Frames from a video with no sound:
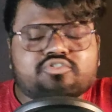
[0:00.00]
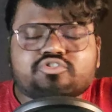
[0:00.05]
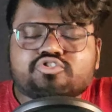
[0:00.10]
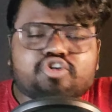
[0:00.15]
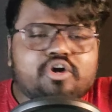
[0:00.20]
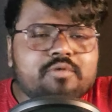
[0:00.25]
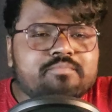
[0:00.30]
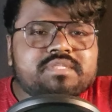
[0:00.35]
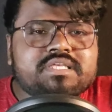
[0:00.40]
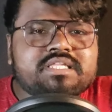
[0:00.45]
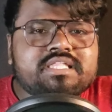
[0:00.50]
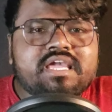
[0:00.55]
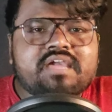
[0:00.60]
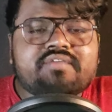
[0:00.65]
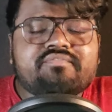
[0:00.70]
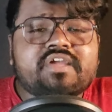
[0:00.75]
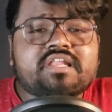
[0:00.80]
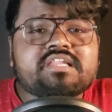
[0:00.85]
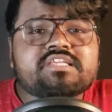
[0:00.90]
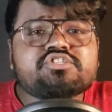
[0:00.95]
তো সব দিক
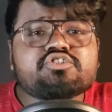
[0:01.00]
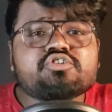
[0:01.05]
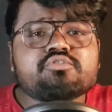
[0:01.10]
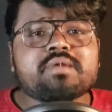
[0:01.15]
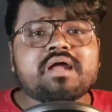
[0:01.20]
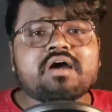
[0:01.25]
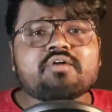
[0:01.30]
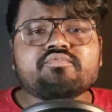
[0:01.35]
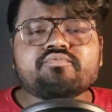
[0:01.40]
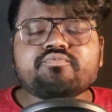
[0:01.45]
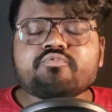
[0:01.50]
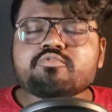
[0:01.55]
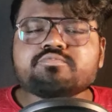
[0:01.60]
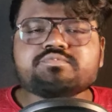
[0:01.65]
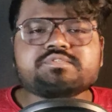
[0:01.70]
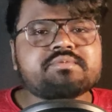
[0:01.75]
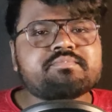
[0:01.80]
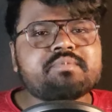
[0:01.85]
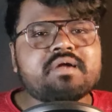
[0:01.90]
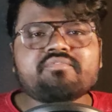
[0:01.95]
থেকে ফেলিসিও ব্রাউন
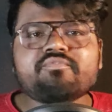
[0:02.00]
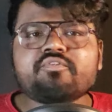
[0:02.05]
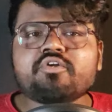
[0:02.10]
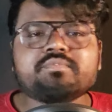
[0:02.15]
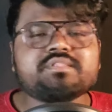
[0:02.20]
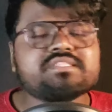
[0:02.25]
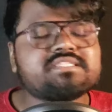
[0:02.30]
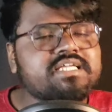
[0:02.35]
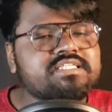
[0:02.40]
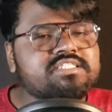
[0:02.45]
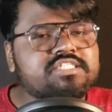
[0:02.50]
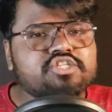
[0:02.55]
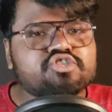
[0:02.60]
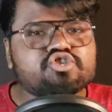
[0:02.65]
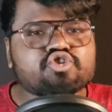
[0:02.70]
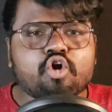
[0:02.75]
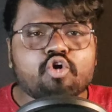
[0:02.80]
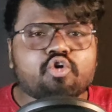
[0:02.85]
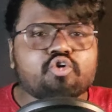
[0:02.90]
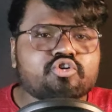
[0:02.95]
ফোর্বসের পারফরমেন্স আজকে
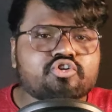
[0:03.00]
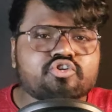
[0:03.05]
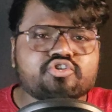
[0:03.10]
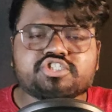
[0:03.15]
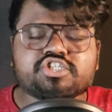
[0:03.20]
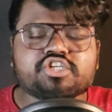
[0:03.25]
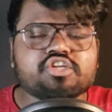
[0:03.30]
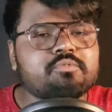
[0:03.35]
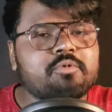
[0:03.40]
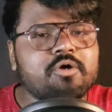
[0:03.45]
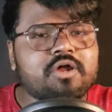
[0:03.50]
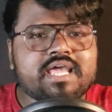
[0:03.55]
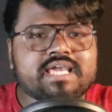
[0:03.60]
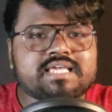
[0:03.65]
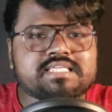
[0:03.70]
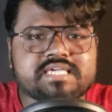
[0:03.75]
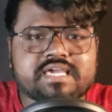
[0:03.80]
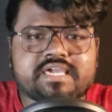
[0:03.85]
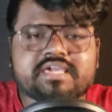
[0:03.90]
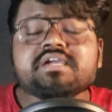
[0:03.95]
জঘন্য ছিল
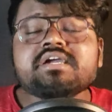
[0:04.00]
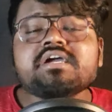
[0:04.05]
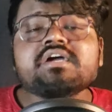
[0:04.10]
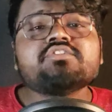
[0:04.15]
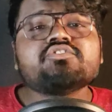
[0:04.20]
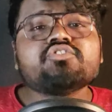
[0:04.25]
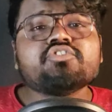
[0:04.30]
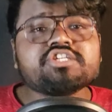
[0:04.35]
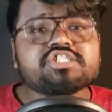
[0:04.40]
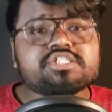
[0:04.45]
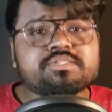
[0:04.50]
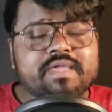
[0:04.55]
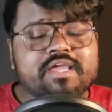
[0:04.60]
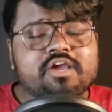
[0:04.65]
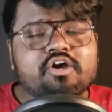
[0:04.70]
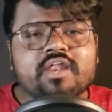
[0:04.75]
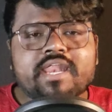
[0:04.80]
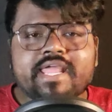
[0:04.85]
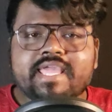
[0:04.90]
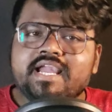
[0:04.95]
বলাই যায় তো
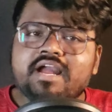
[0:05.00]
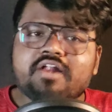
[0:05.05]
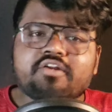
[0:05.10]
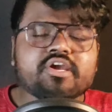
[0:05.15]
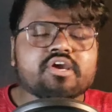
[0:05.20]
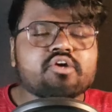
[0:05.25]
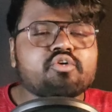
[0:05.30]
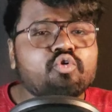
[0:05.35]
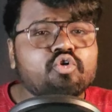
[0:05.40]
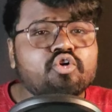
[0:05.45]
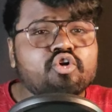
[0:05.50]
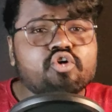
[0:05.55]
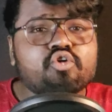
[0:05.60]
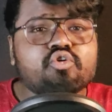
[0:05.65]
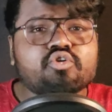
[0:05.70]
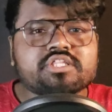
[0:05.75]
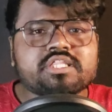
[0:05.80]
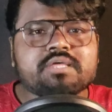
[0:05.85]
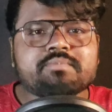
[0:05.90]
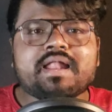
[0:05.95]
ইস্টবেঙ্গল এই কারণে গোলও
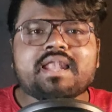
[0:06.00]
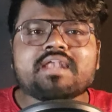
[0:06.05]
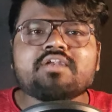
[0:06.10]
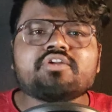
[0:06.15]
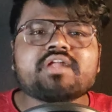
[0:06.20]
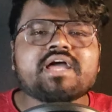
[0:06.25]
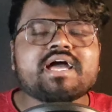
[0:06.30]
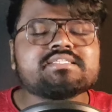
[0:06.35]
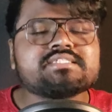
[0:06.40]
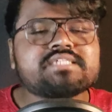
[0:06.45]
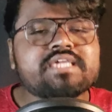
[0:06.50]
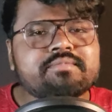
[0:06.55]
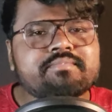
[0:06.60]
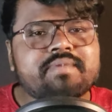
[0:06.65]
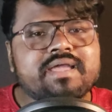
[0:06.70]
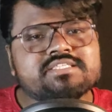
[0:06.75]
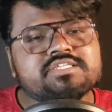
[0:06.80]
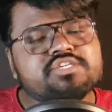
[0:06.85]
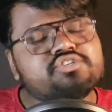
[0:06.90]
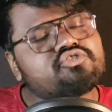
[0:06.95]
করতে পারলো না আজকের
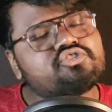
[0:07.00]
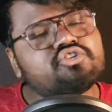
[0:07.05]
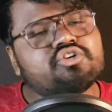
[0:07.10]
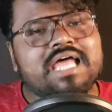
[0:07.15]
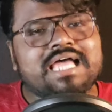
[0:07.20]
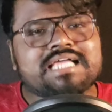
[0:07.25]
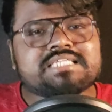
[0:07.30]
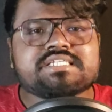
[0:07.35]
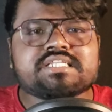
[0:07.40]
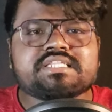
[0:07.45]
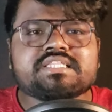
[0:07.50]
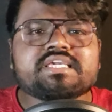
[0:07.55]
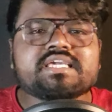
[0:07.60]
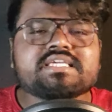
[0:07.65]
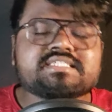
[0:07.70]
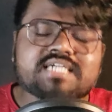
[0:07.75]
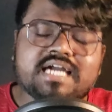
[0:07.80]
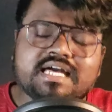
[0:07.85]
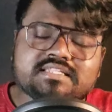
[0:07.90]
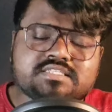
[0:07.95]
ম্যাচে যদিও লাস্টের
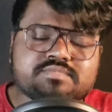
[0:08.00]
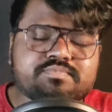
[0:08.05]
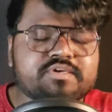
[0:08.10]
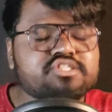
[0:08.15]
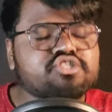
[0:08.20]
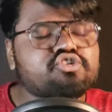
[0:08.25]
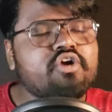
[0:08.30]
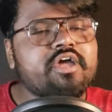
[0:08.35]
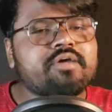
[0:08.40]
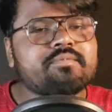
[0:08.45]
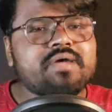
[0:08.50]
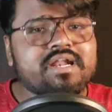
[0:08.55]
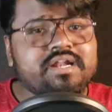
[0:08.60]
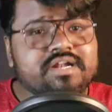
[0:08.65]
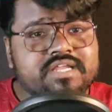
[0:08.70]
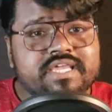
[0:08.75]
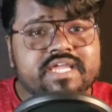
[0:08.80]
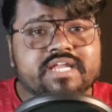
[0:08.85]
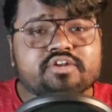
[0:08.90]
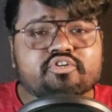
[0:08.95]
দিকে চান্স বেশ কয়েকবার
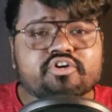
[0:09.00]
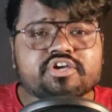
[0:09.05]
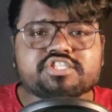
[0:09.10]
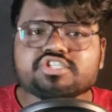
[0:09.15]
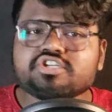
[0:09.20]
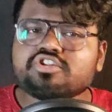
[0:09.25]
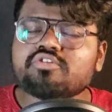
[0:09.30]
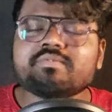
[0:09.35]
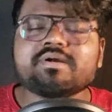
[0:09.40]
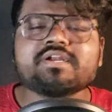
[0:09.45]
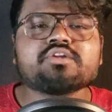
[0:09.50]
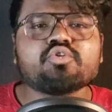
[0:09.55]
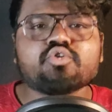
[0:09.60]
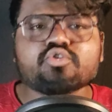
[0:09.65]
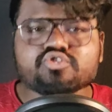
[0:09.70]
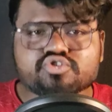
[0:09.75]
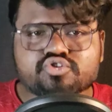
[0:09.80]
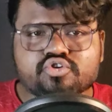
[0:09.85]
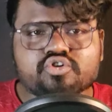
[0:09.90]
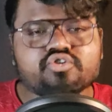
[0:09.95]
ক্রিয়েট হয়েছিল বাট
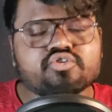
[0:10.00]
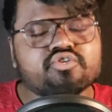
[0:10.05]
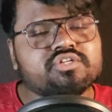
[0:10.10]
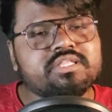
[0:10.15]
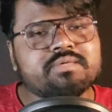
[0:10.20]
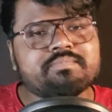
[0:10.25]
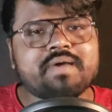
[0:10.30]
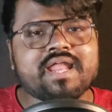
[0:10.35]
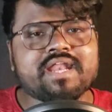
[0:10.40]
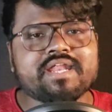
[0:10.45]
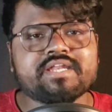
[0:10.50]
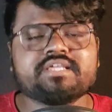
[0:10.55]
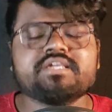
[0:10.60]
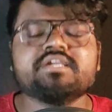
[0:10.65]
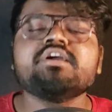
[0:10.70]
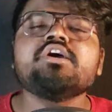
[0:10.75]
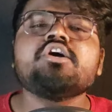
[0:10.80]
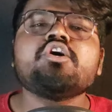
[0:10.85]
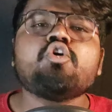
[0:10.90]
গোল স্কোর করতে পারেনি